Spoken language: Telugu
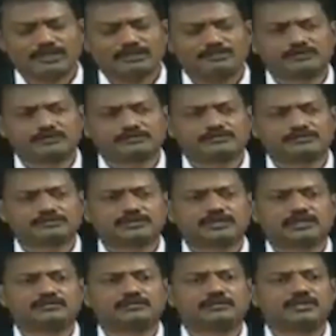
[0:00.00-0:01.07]
దేవుడు
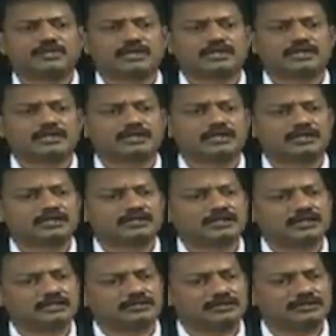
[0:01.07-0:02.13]
గాక అని
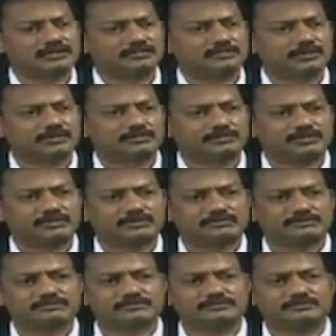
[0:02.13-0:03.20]
కాండంలో చెప్పినప్పుడు
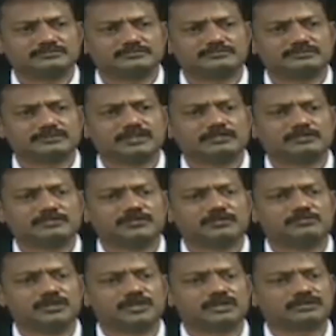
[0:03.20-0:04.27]
తన
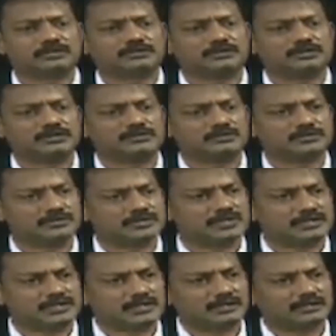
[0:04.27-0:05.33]
నోటి మాటతో దేవుడు
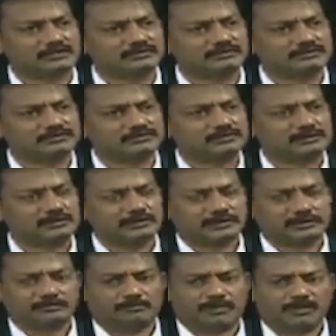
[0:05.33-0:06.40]
సృష్టించాడు
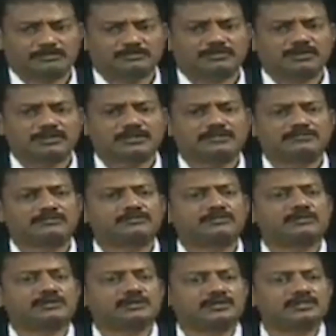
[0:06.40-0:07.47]
మనం కూడా దేవుని
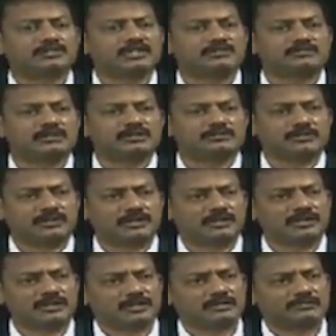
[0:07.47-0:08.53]
పోలికలో చేయబడిన
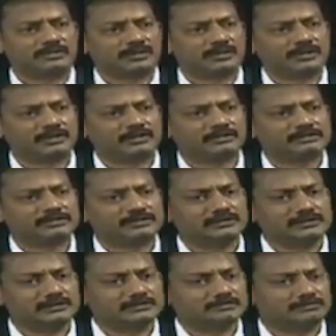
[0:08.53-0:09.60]
పిల్లలం కాబట్టి
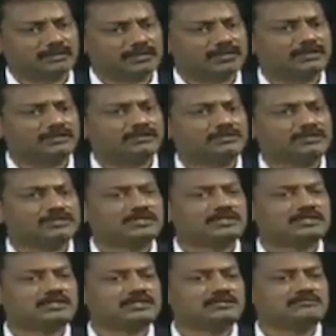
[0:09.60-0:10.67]
మన
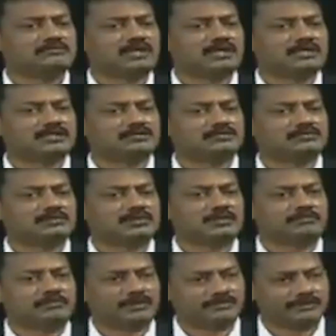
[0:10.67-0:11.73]
నోటికి మాటకు కూడా
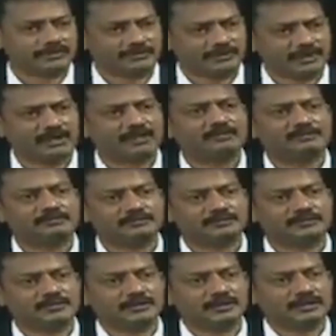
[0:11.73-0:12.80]
పవర్ ఉంది
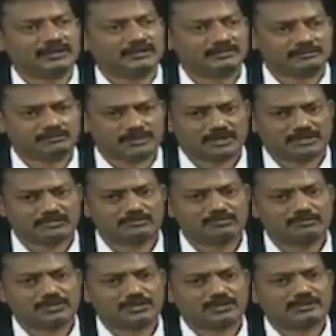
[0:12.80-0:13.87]
కాబట్టి మనం
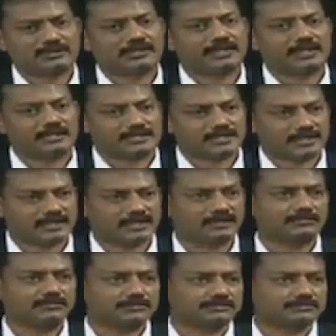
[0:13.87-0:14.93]
కూడా క్రియేట్
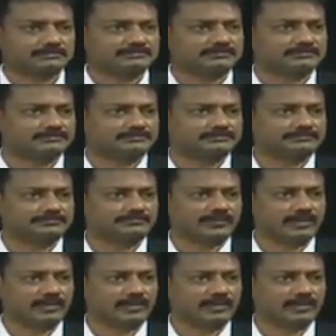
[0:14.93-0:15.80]
చేయగలము ఓకే